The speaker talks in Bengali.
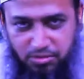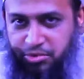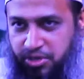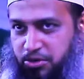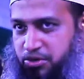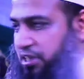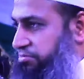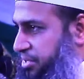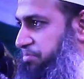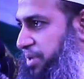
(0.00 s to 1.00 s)
মনে করছে
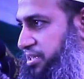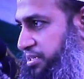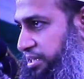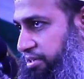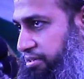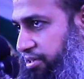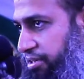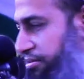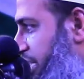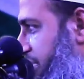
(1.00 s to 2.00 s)
এমনিই পাকছে
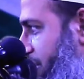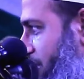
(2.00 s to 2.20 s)
এগুলা কি